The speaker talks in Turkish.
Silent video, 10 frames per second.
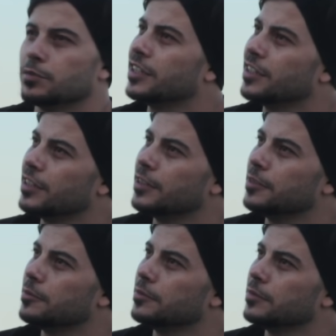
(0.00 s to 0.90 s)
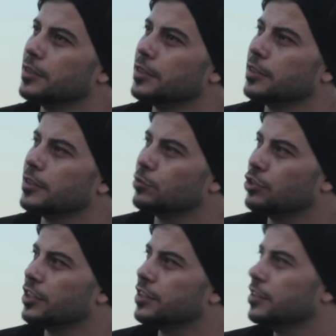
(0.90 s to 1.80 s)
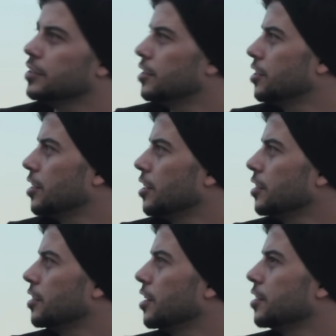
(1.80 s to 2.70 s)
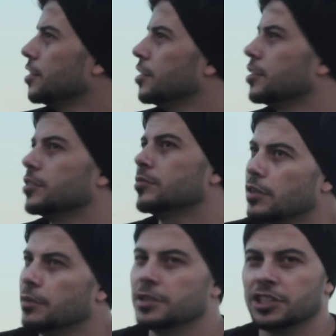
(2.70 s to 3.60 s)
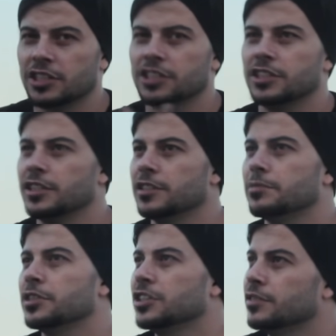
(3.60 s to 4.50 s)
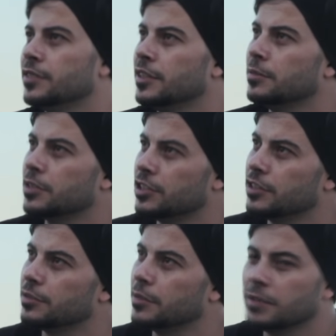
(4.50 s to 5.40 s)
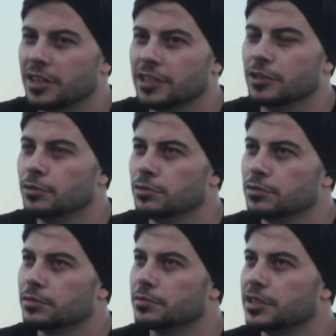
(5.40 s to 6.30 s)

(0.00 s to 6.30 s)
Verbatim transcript: Kartal. Neden? Uçarsın, uçar gidersin yani. Ama Beşiktaşlı değilim. Beşik Fenerbahçeliyim ama Kartal olurdum.